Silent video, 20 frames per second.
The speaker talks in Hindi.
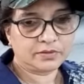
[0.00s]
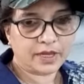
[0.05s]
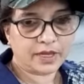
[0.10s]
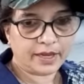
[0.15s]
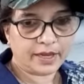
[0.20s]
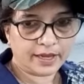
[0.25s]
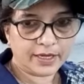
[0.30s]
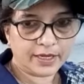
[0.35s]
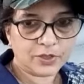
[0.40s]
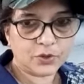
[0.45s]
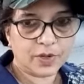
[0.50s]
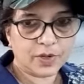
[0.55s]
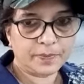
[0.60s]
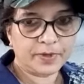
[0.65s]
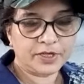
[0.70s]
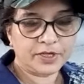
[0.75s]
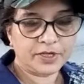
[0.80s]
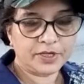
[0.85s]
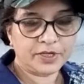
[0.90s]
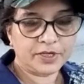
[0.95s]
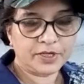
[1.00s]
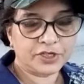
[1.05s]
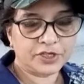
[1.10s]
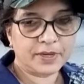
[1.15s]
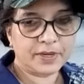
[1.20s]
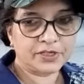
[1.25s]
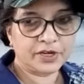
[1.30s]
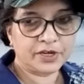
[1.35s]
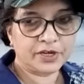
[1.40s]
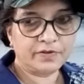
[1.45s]
हैं जो अपने जान
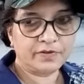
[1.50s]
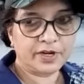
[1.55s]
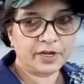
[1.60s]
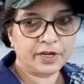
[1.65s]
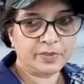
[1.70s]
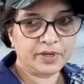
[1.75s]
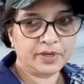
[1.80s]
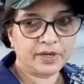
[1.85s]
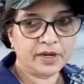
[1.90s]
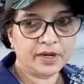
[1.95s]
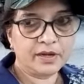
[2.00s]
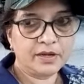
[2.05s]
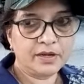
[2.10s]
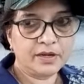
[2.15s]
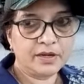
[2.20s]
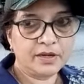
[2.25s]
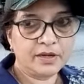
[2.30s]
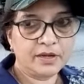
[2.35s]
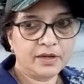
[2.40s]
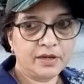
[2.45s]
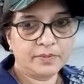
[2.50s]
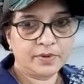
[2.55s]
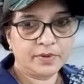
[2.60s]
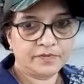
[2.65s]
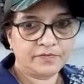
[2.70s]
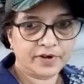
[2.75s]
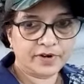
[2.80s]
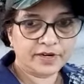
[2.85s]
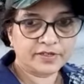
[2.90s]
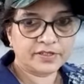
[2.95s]
पहचान वाले भी हैं मेरा
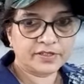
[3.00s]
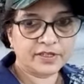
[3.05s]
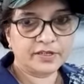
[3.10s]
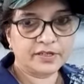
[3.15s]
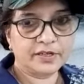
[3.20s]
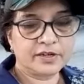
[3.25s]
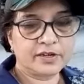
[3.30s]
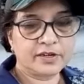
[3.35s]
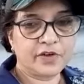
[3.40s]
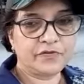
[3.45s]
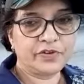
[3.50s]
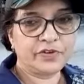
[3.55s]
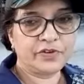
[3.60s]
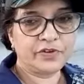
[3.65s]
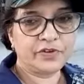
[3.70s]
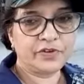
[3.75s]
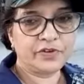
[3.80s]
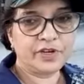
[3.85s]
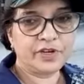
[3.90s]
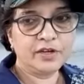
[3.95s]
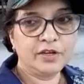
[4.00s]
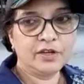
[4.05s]
फ्रेंड सर्कल काफ़ी है